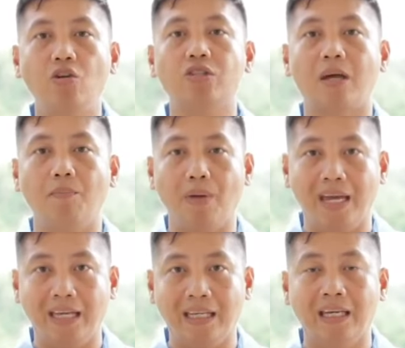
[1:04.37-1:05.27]
sa
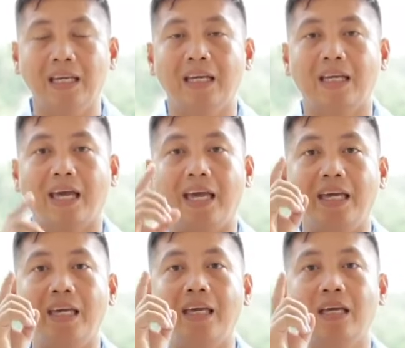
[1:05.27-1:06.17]
main
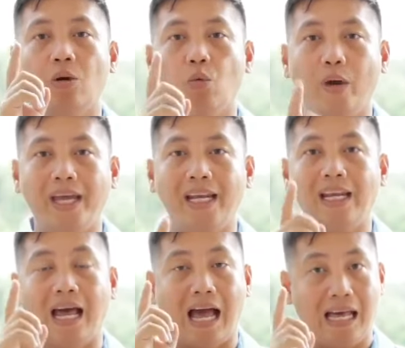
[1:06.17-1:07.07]
kay Will
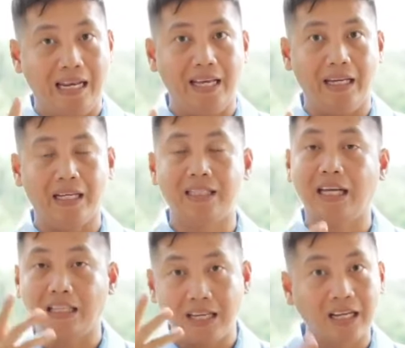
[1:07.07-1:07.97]
Allen. Kasi
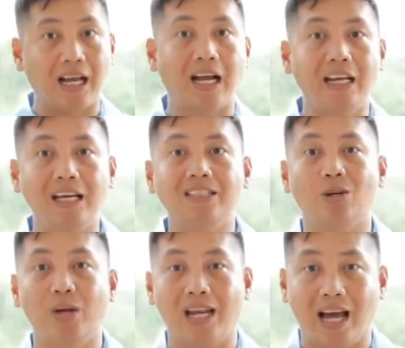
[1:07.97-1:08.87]
ganyan kagaling si
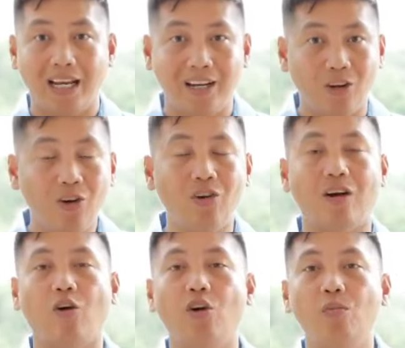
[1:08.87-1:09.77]
Will Allen, no?
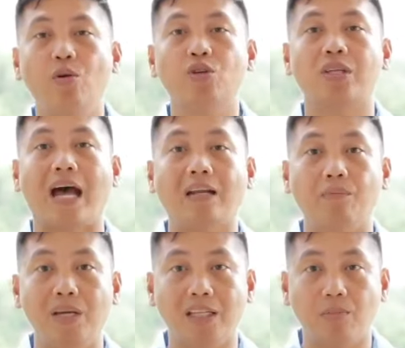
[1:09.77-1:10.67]
Almost
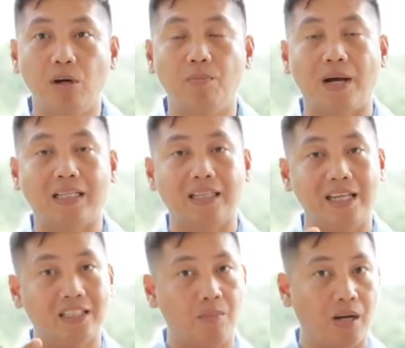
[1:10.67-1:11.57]
unbeatable pagdating
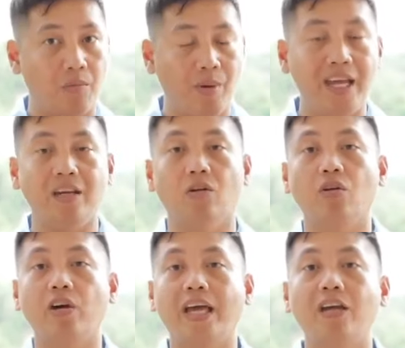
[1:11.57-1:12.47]
sa mga main o
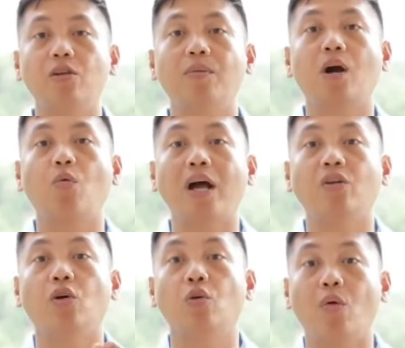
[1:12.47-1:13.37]
kaya yung mga
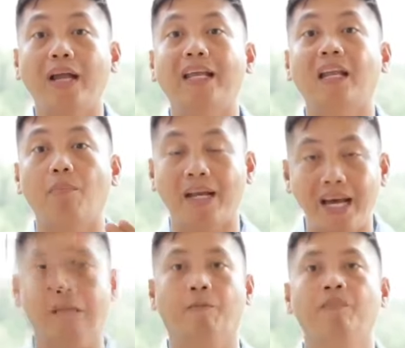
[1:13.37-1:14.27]
one-on-one na
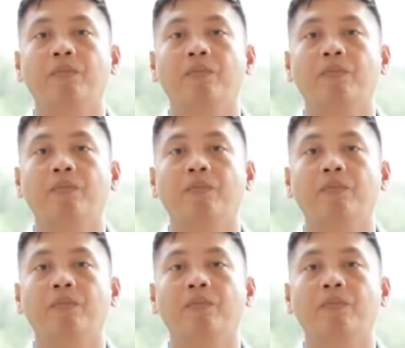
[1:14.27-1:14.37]
labanan.